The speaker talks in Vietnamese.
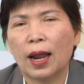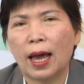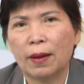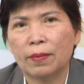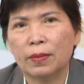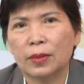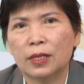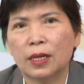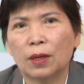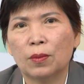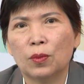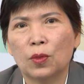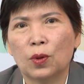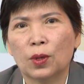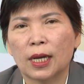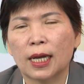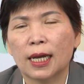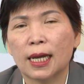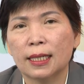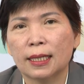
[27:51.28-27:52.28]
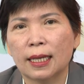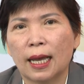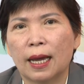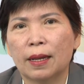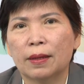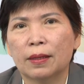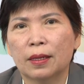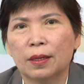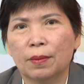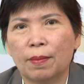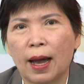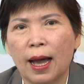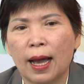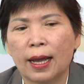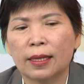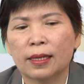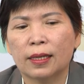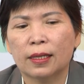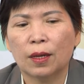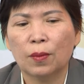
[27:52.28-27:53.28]
làm trong một cái khách sạn từ
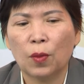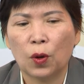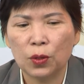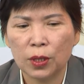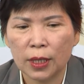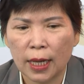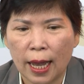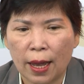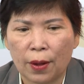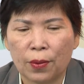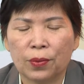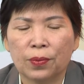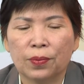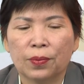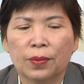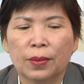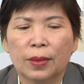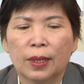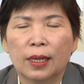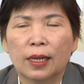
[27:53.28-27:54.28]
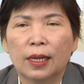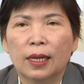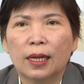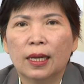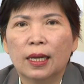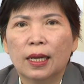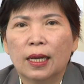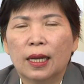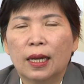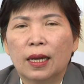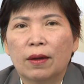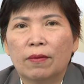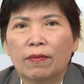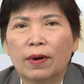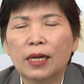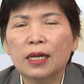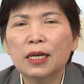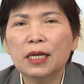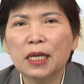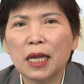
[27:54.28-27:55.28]
3 cho tới 4 sao.
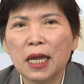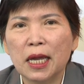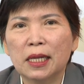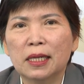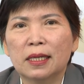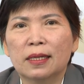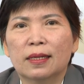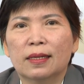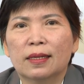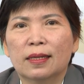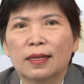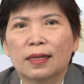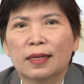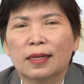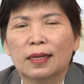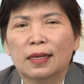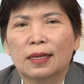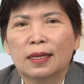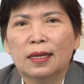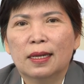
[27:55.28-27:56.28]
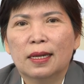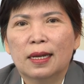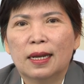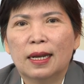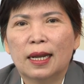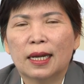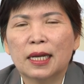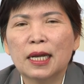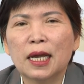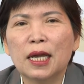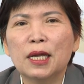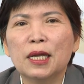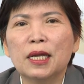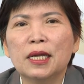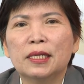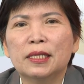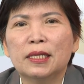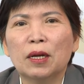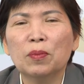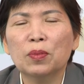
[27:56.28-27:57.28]
Và đương nhiên là
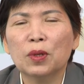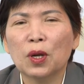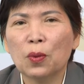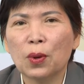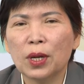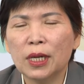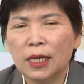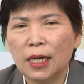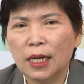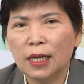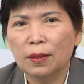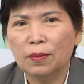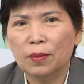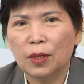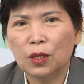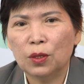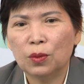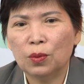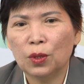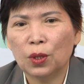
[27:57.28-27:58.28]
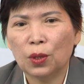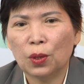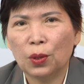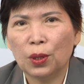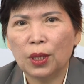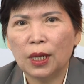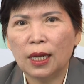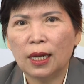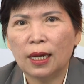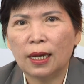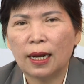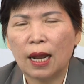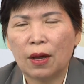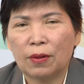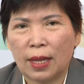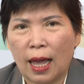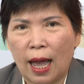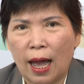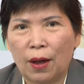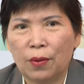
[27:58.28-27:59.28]
khi trong cái quá trình mà chúng tôi ờ,
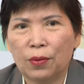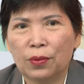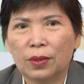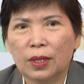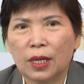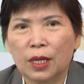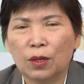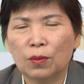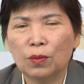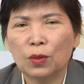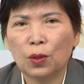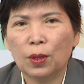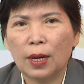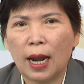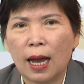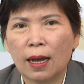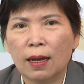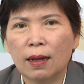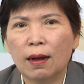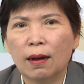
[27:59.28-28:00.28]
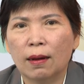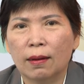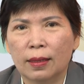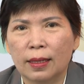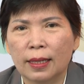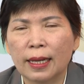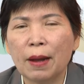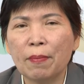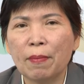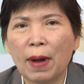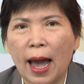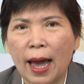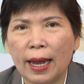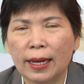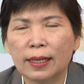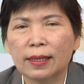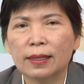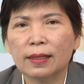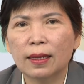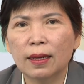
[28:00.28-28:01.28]
đào tạo thì chúng tôi đã gửi các bạn
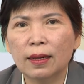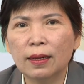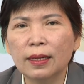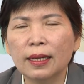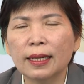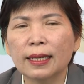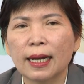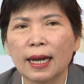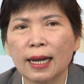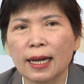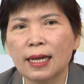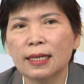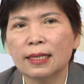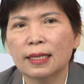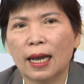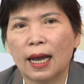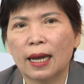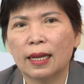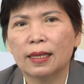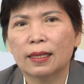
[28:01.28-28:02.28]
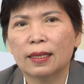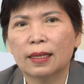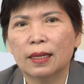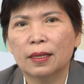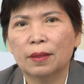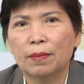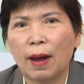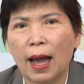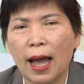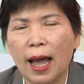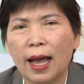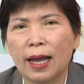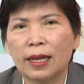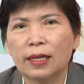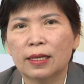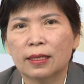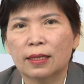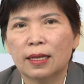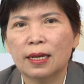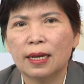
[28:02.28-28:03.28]
tới các khách sạn từ 3
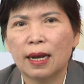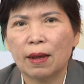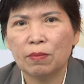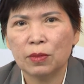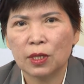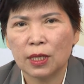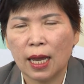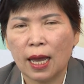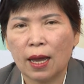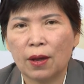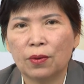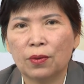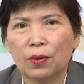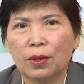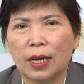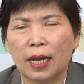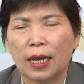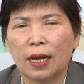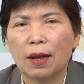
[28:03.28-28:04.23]
cho tới 5 sao để